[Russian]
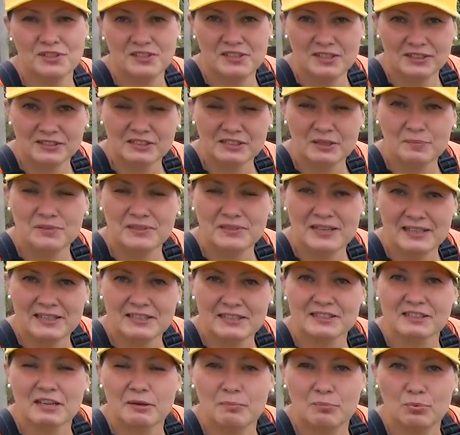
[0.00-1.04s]
сделать обязательно
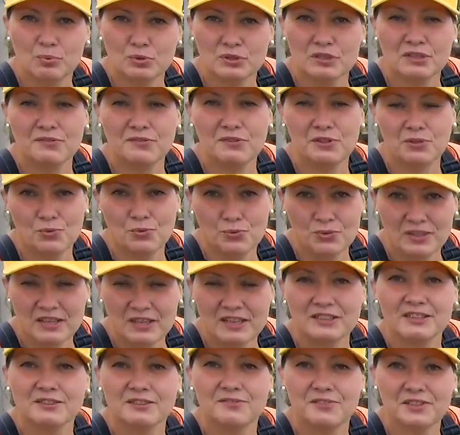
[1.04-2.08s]
с капустой в июне,
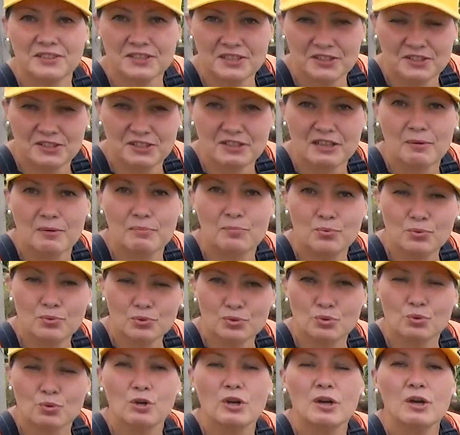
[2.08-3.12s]
это высадить
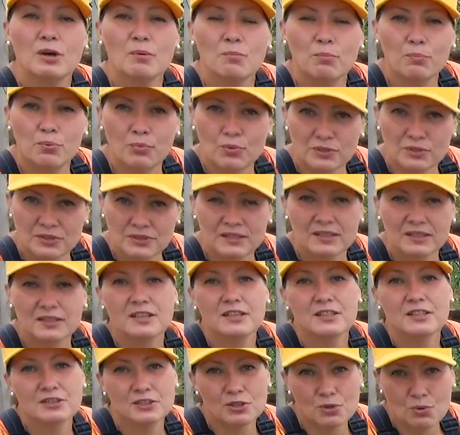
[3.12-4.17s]
капусту поздних
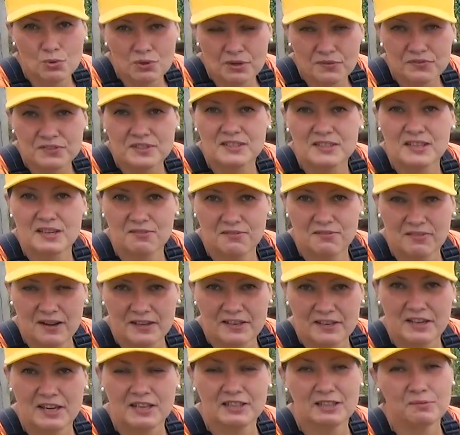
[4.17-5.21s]
сроков
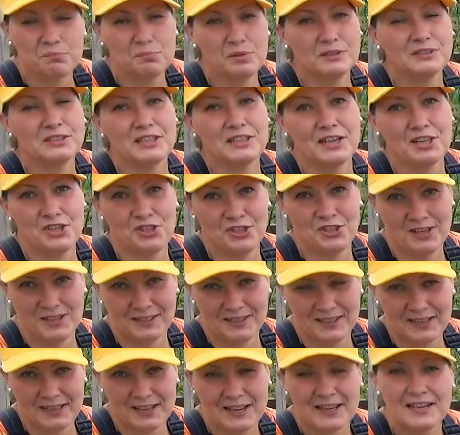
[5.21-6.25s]
созревания. Это
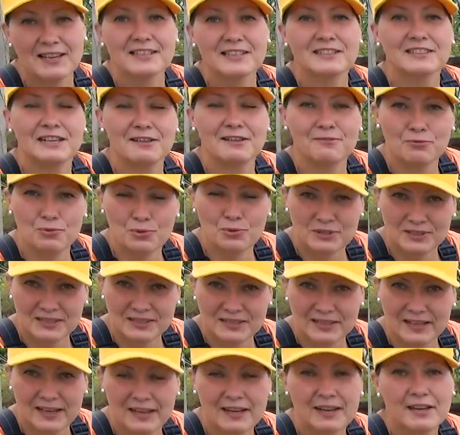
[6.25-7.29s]
белокочанная,
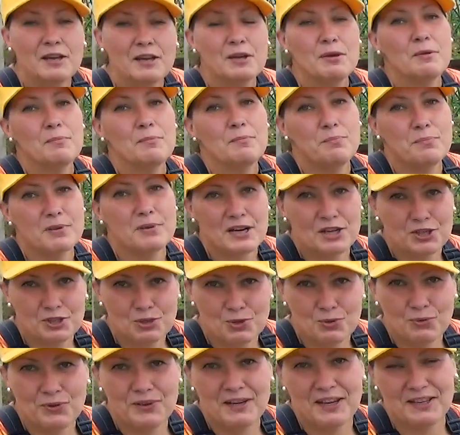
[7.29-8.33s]
совойская,
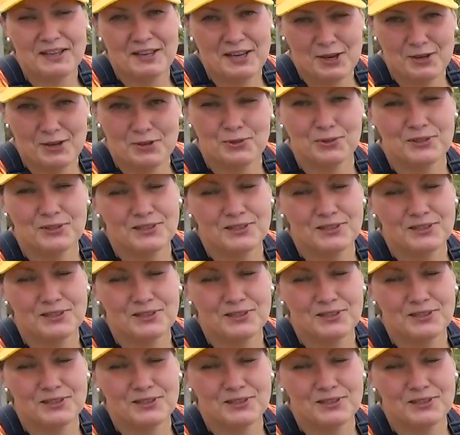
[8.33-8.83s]
пирожковая, как я еще